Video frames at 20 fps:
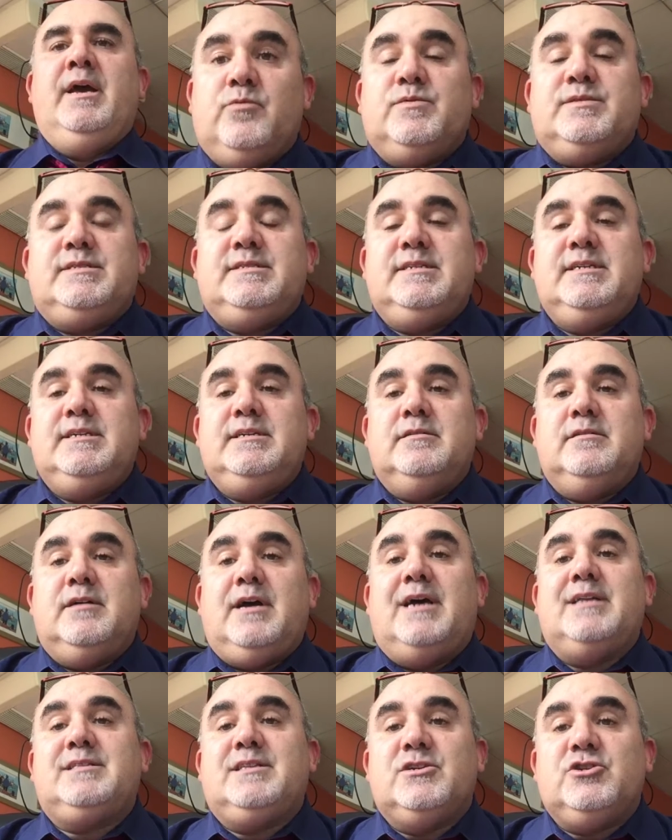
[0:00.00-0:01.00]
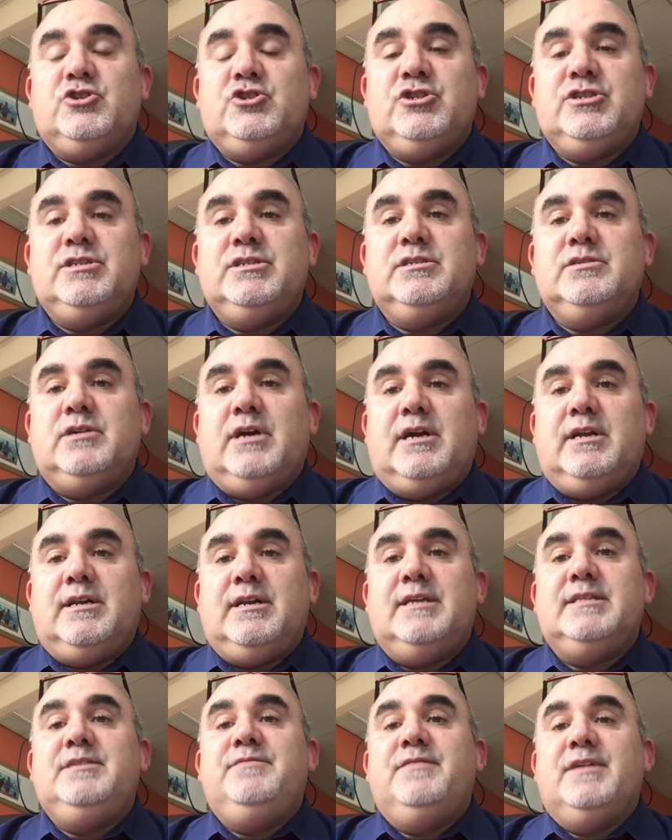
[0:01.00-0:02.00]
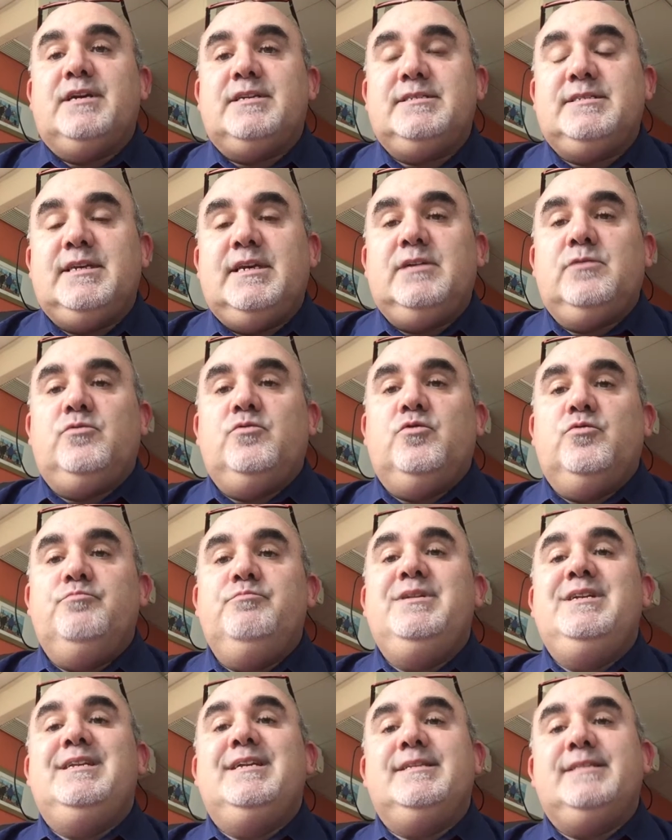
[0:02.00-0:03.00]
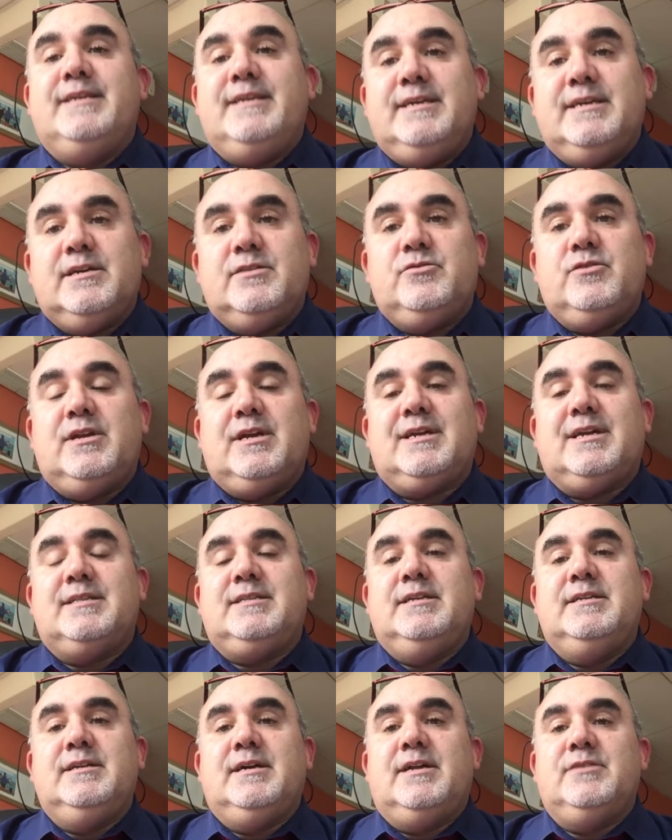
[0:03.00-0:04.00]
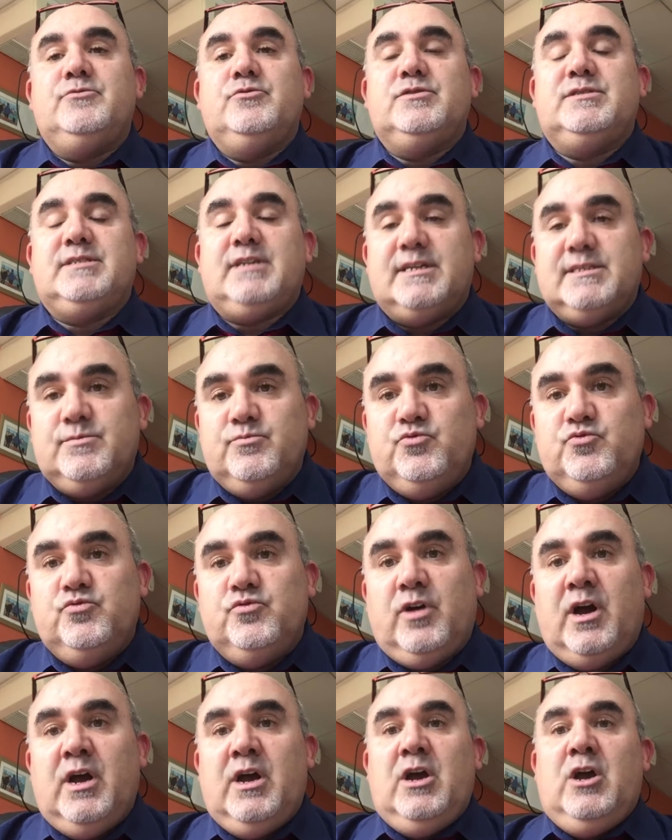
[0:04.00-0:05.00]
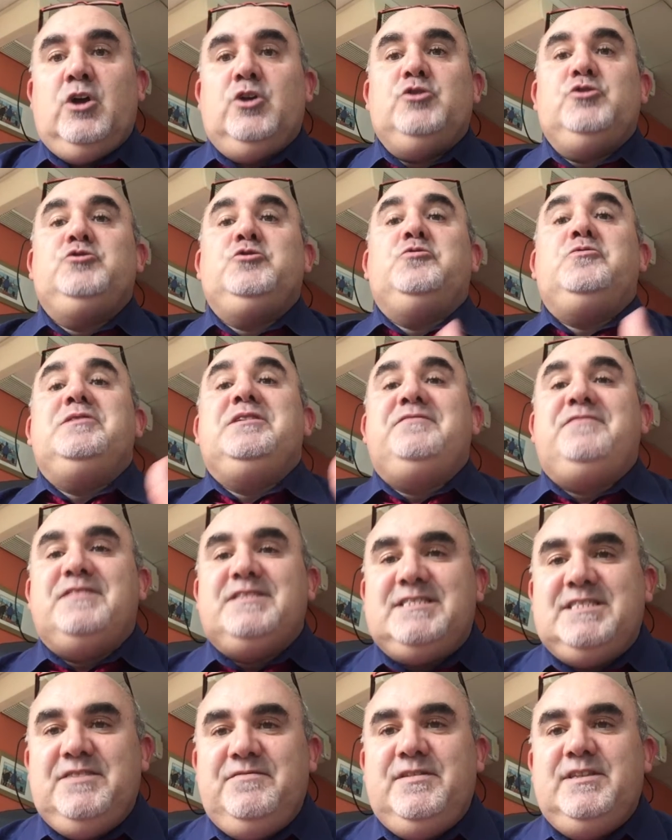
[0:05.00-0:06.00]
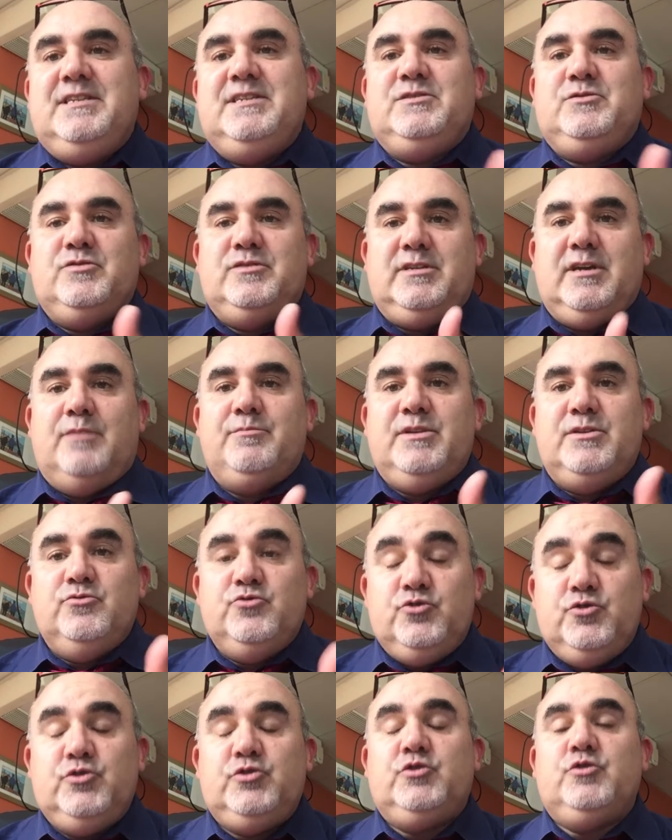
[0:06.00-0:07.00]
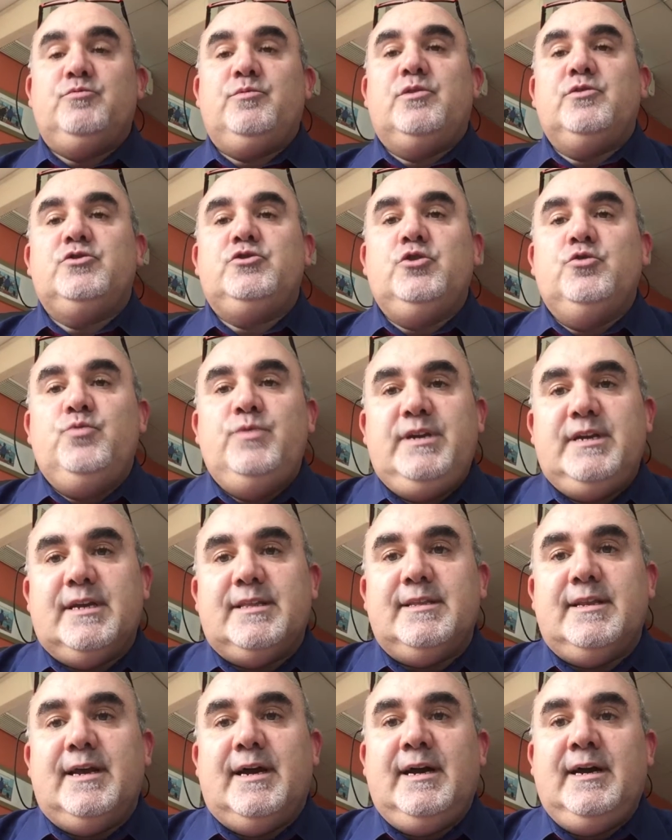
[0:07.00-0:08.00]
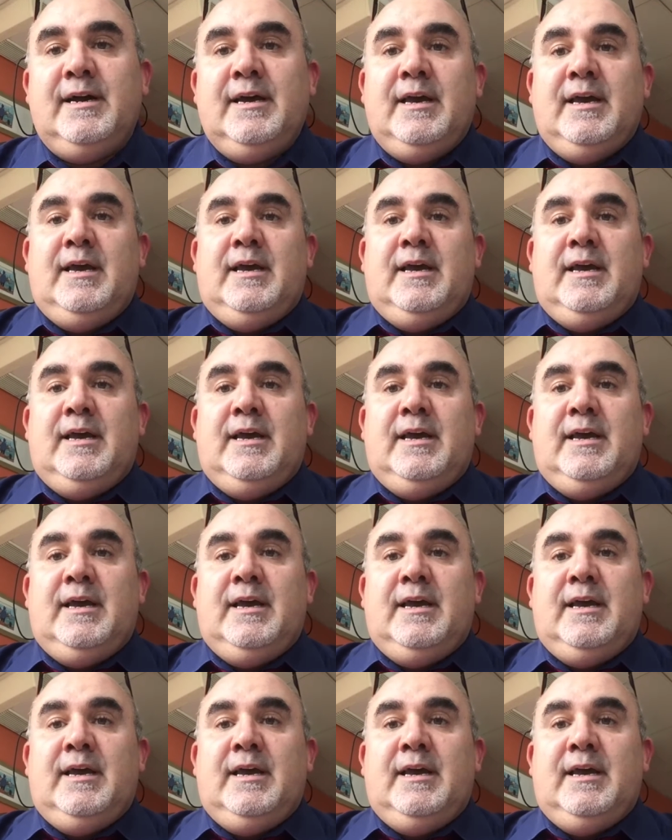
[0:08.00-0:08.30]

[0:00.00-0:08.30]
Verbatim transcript: On s'est euh, attaché euh, à l'anniversaire, au millénaire de la cathédrale de Strasbourg, dont les festivités se terminent justement ce week-end-là.